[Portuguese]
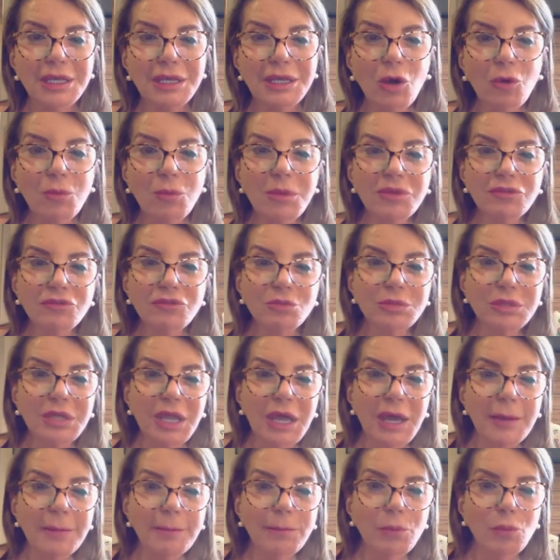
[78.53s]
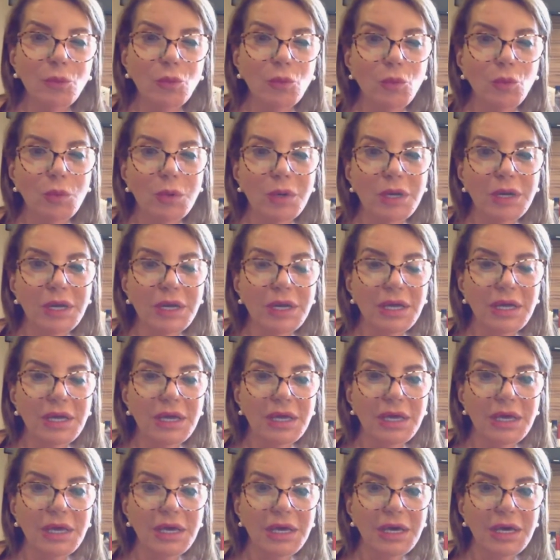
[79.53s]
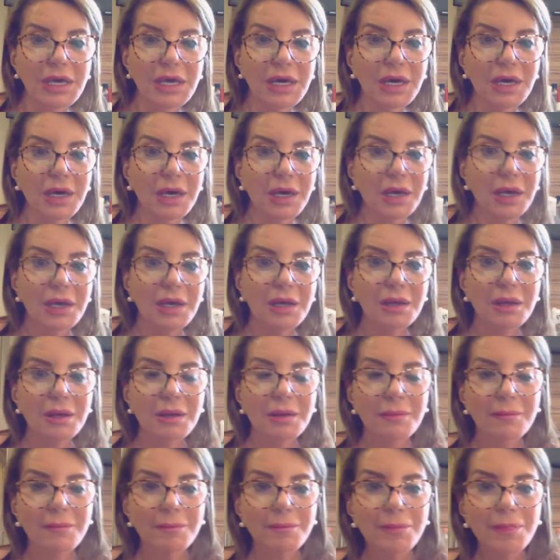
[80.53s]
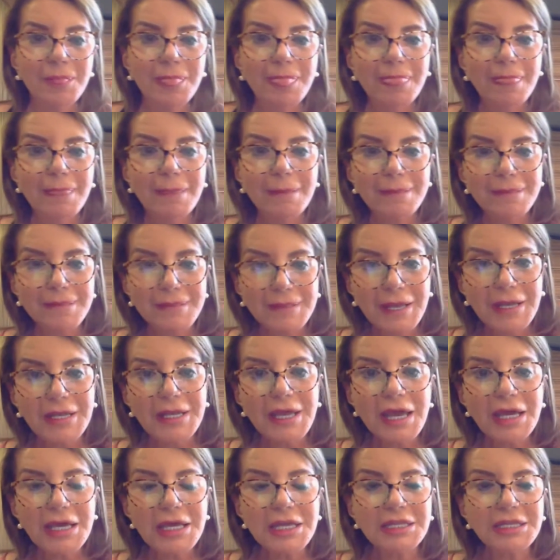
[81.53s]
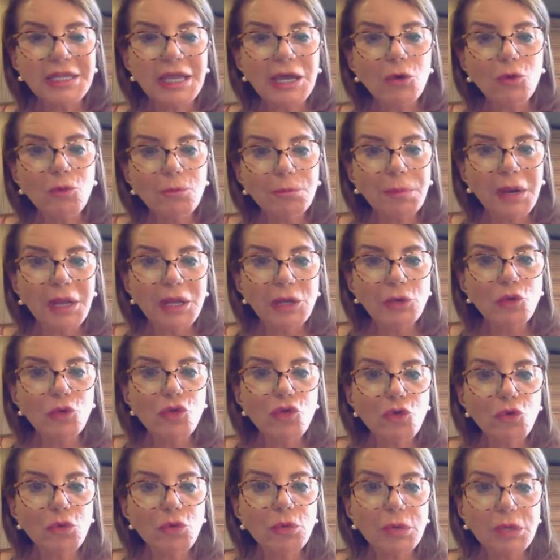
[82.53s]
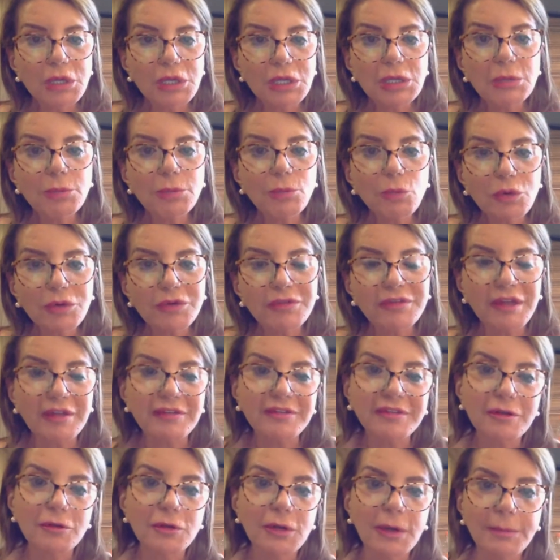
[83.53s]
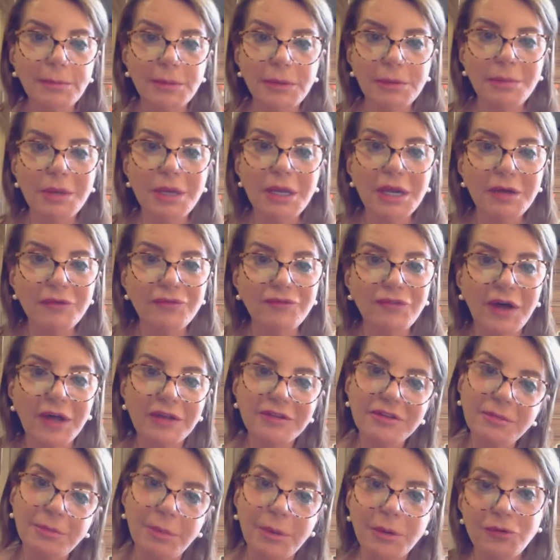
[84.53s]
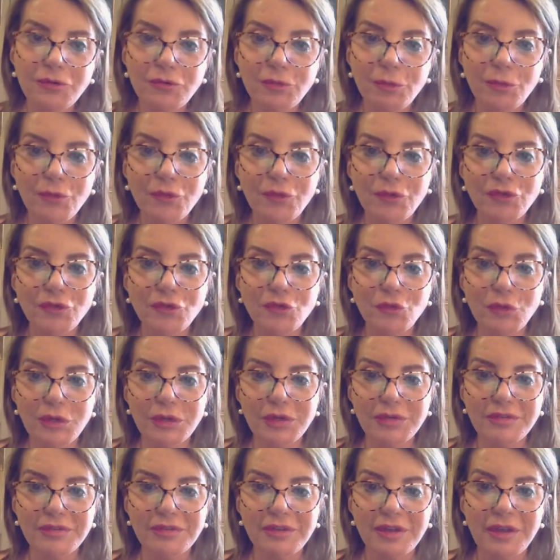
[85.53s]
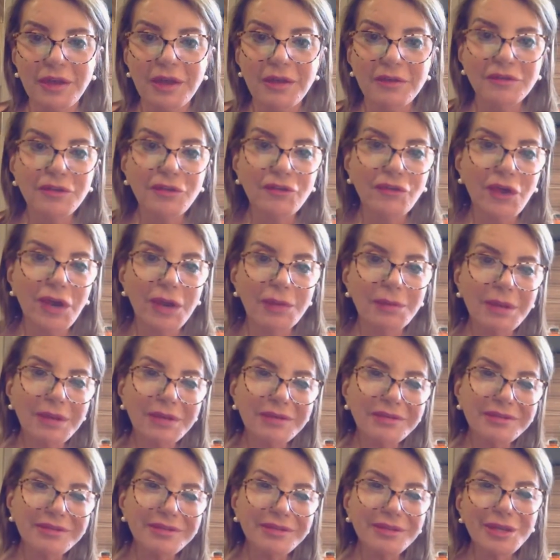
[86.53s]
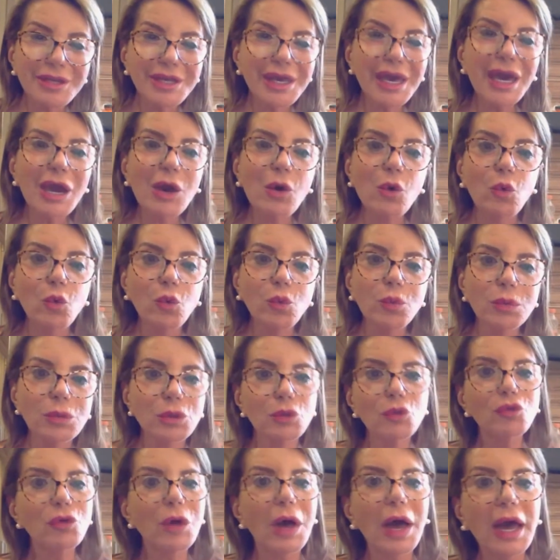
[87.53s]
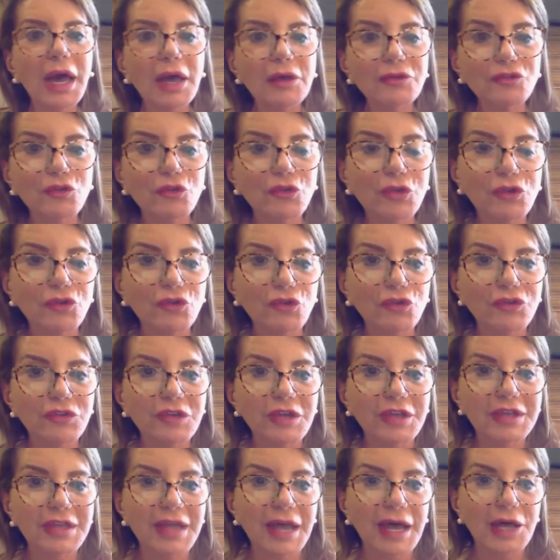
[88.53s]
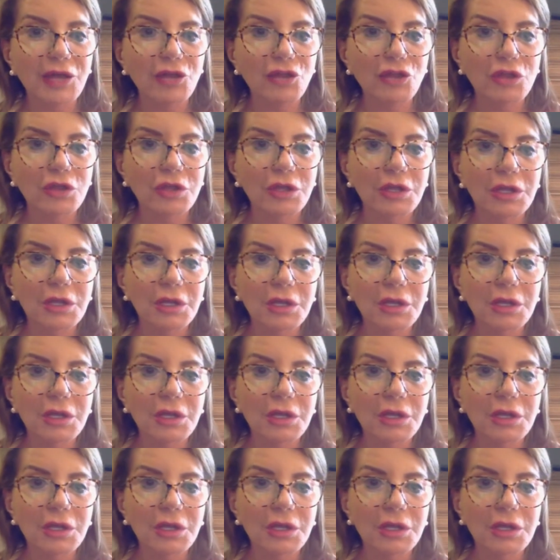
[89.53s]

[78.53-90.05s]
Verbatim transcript: E ao mesmo tempo é, teria que ter um plano de imunização na primeira fase para os professores. Você fala, mas e eu? E o resto da sociedade?